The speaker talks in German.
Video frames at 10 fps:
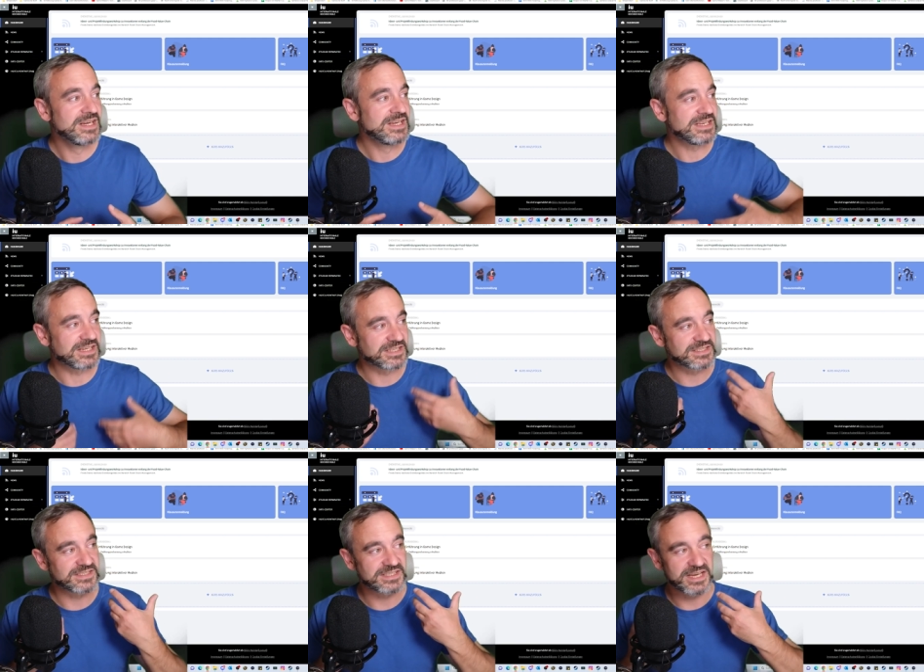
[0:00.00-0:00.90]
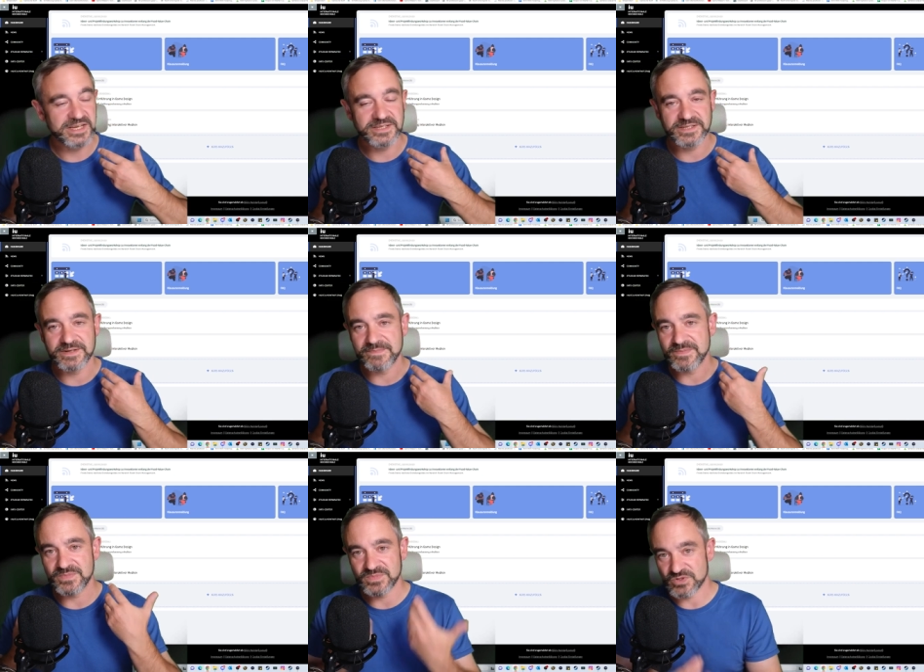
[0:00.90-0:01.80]
die ganze Zeit
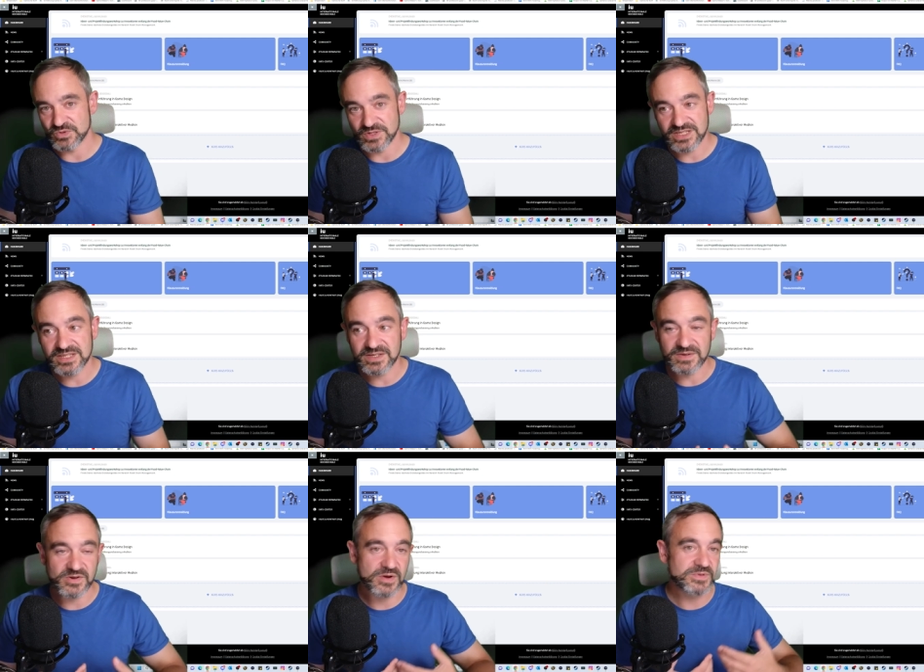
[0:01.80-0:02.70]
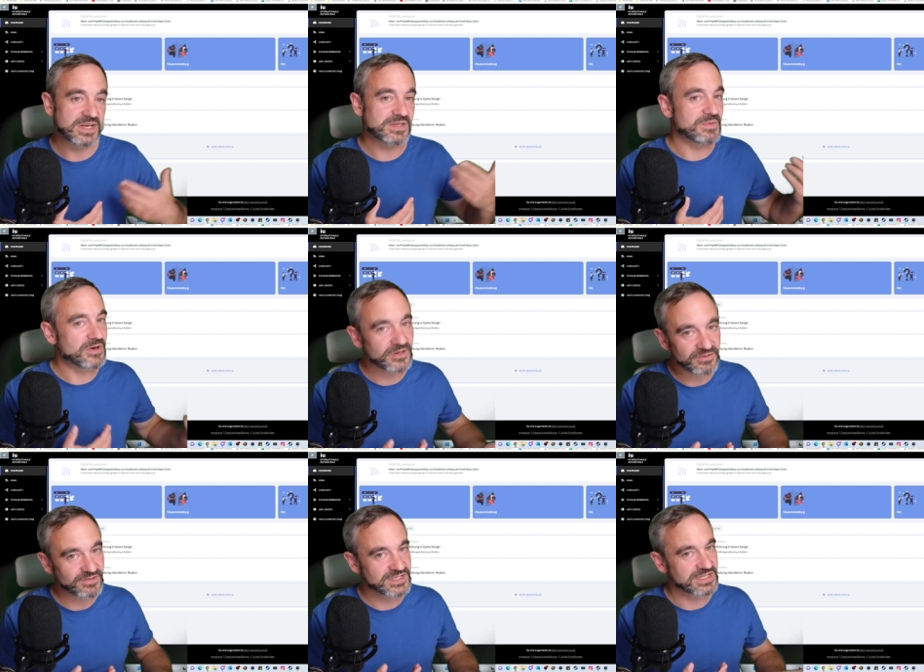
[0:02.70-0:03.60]
ähm, studieren, kommt da nicht mal
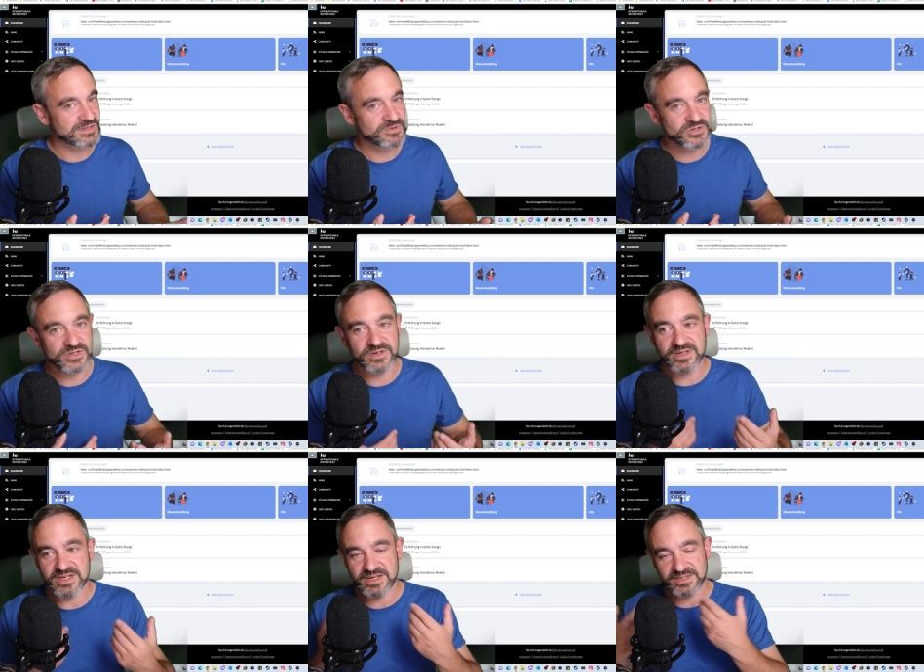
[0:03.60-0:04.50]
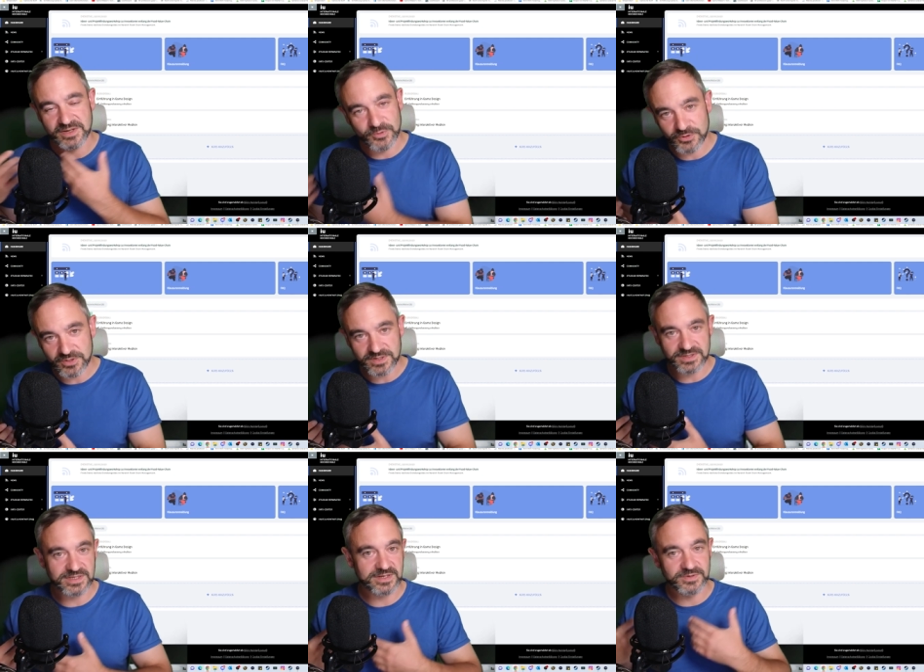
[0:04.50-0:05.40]
irgendwas dazwischen, der, der Hund,
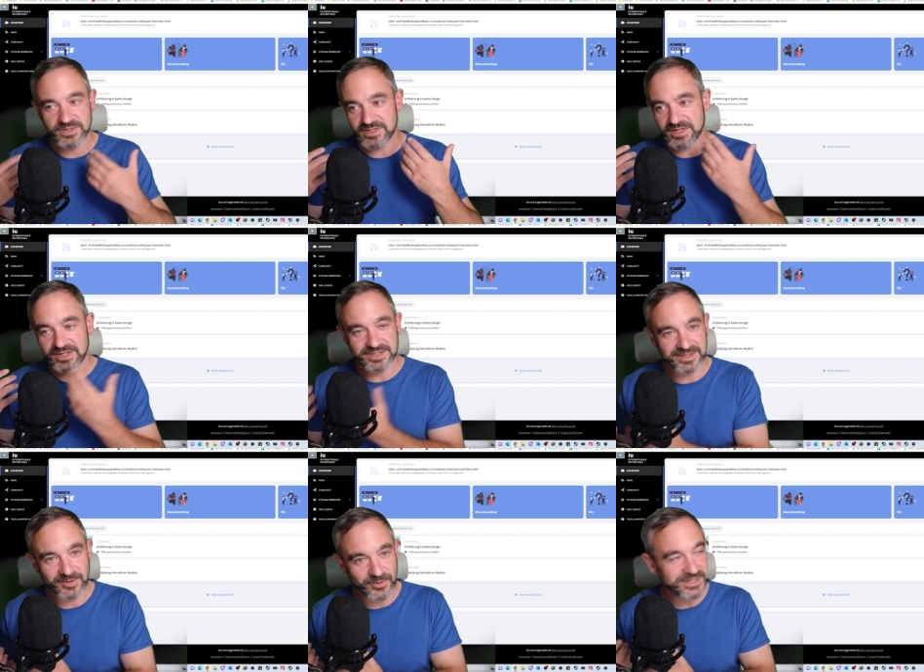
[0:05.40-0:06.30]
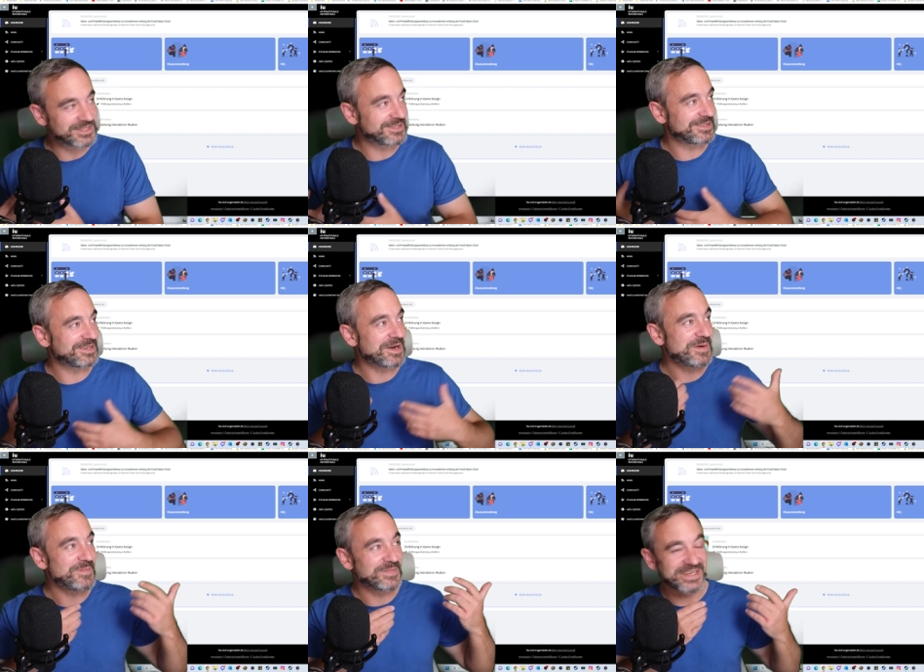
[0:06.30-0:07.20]
der Hund kriegt Läuse,
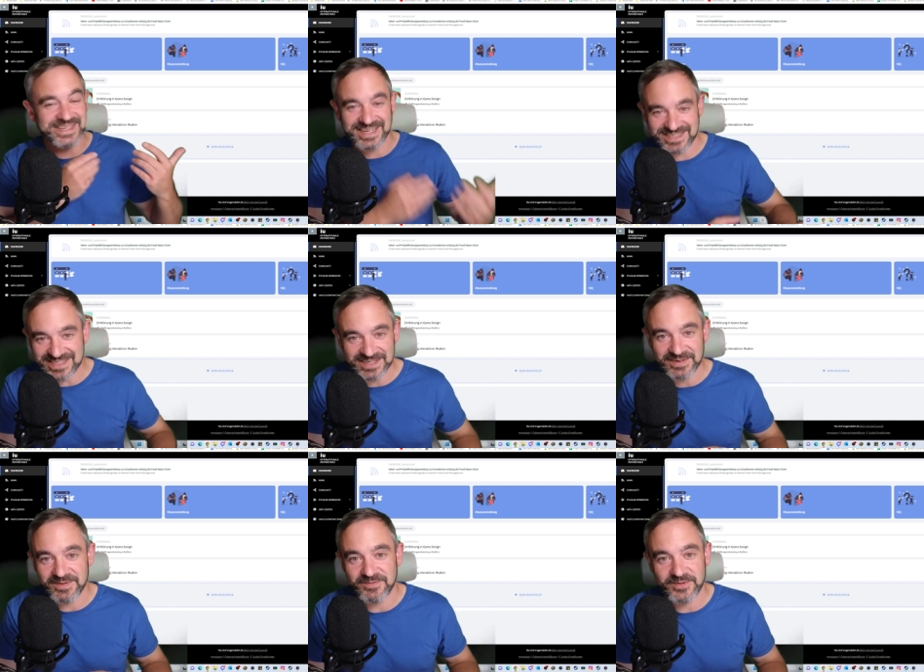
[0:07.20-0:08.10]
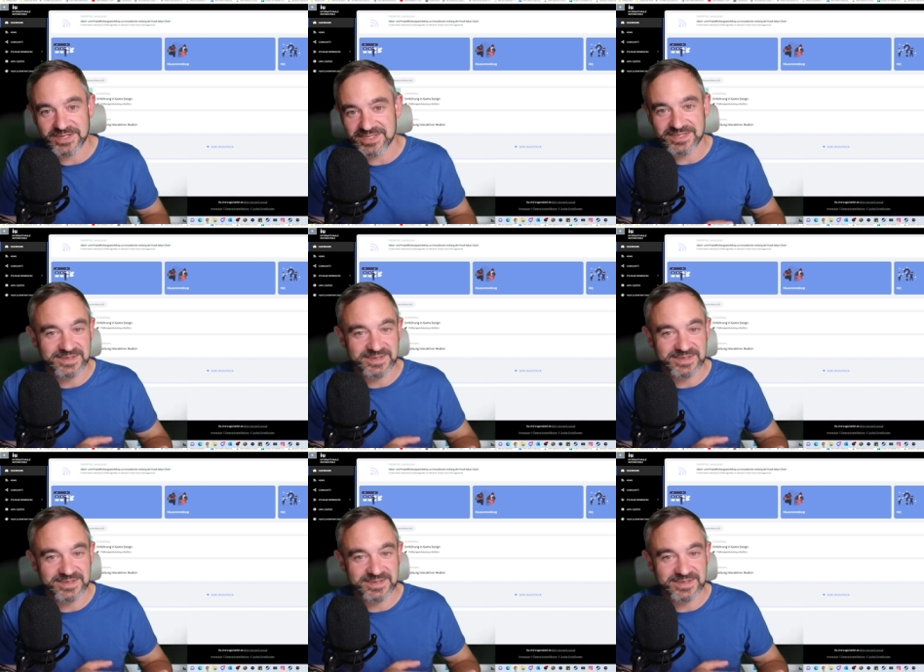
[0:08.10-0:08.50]
ähm, die Katze frisst